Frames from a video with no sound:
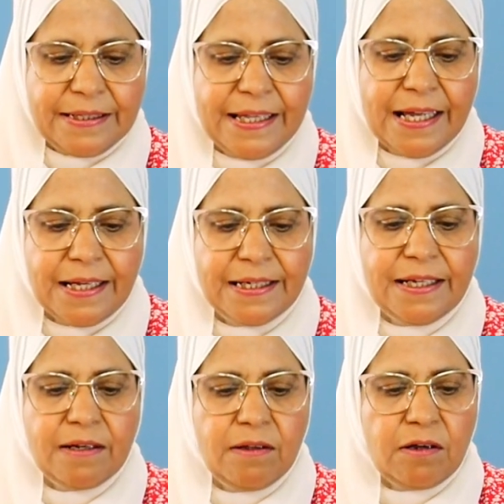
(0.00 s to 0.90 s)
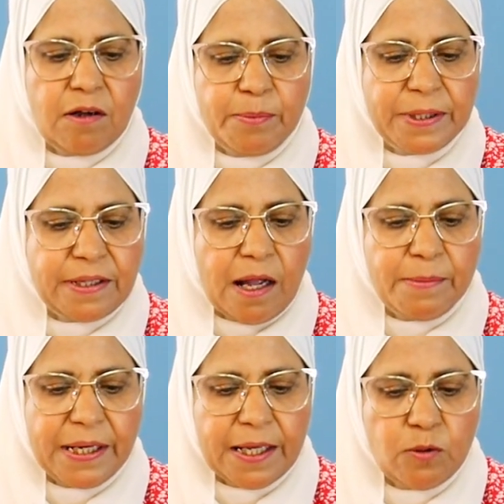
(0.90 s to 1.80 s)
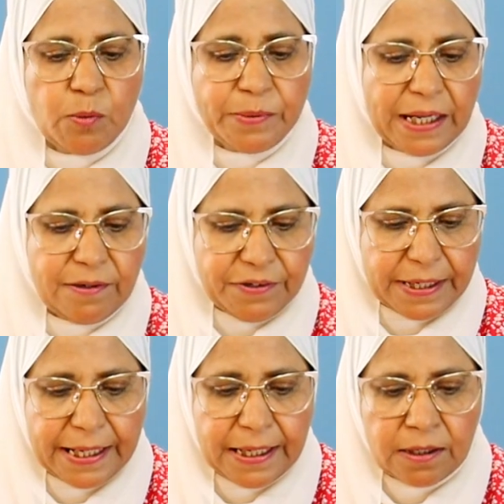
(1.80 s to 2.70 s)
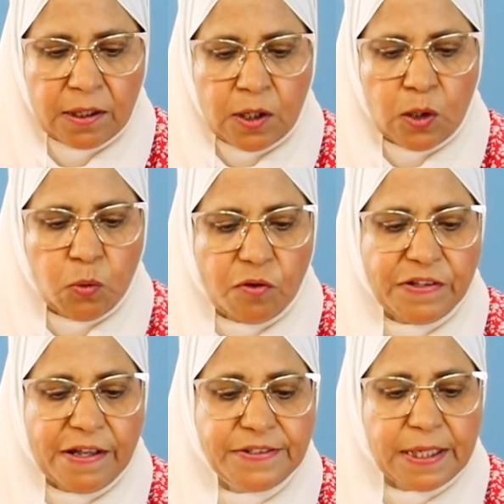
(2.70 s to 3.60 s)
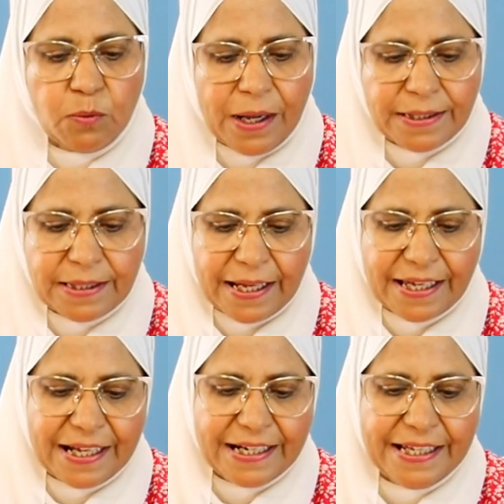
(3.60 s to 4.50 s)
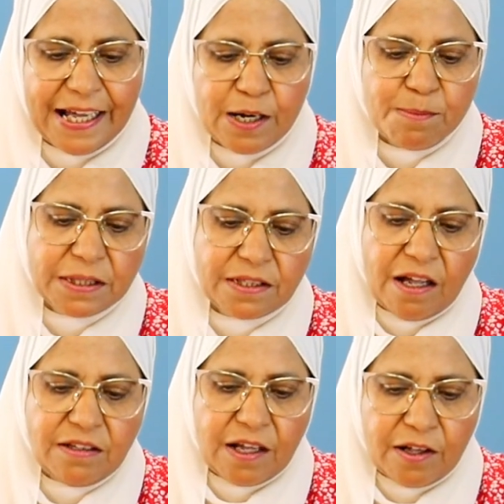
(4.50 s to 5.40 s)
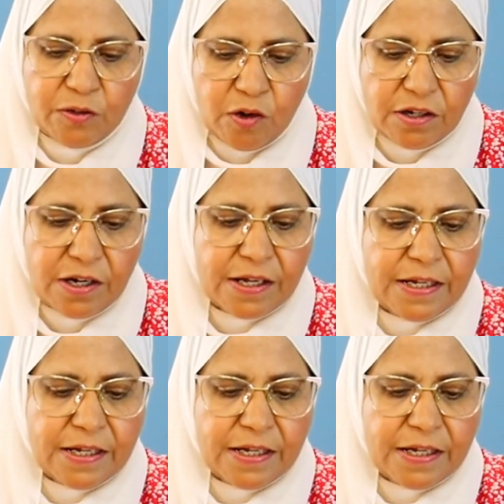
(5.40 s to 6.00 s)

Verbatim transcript: ده ليه علاقه بالطعم الحلو بتاع الفراخ وفي نفس الوقت هيخليها لما تتحط على النار